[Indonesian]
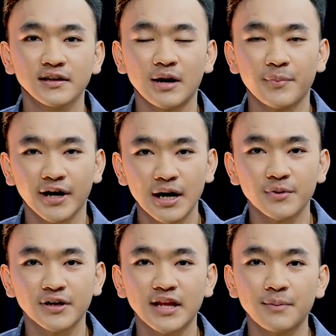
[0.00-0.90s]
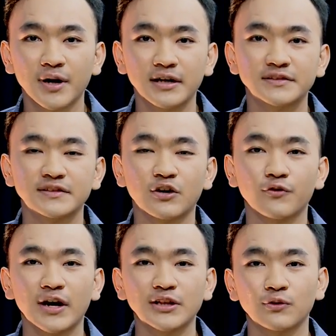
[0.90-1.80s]
KPK menetapkan Setia
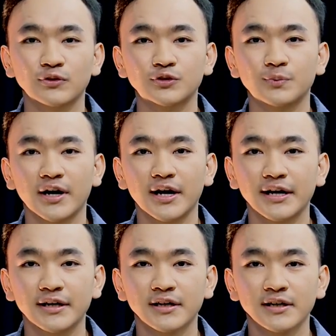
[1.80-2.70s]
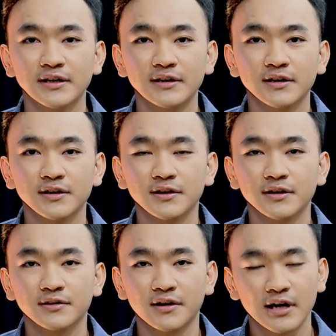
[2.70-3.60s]
Novanto sebagai
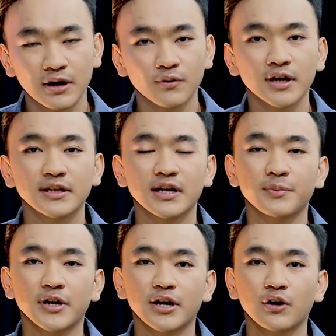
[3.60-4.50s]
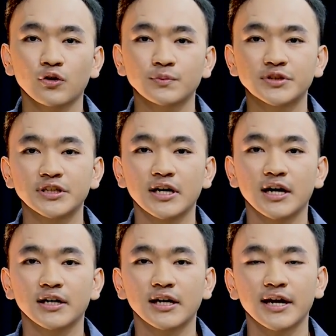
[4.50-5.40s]
terdakwa tindak pidana korupsi
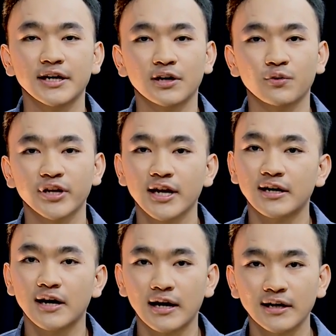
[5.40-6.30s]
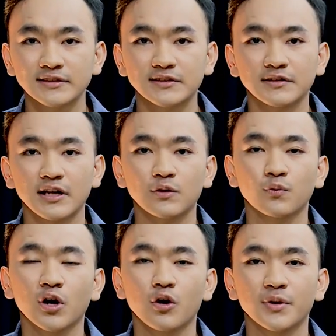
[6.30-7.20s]
dengan nilai kerugian negara sekitar
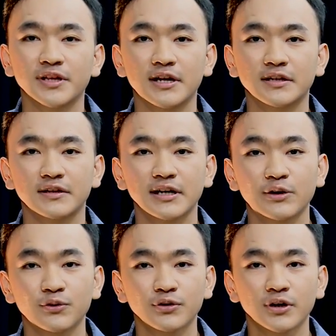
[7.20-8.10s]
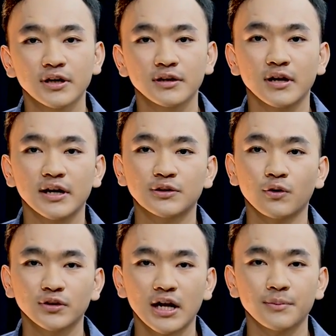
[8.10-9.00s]
2,3 triliun dari
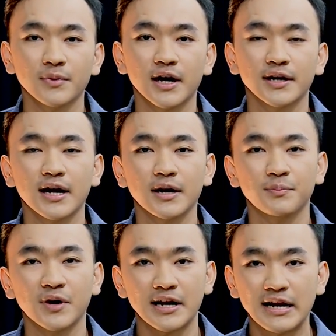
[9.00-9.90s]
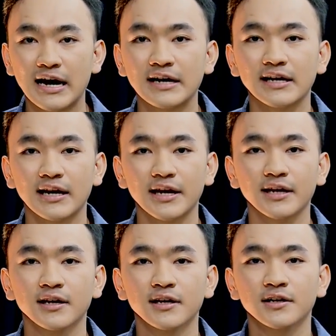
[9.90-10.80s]
total pengada pengadaan
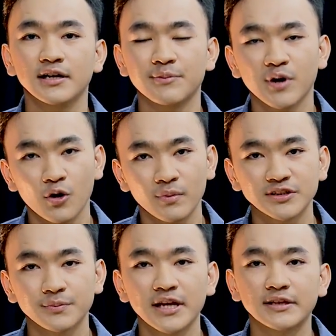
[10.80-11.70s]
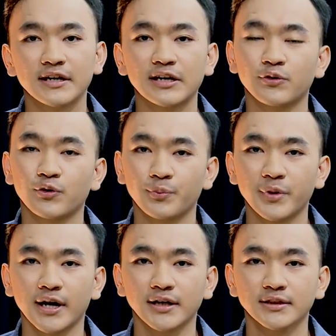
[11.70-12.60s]
nilai 5,9 triliun
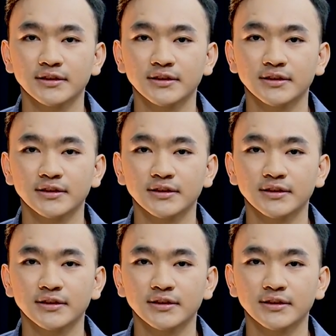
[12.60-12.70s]
rupiah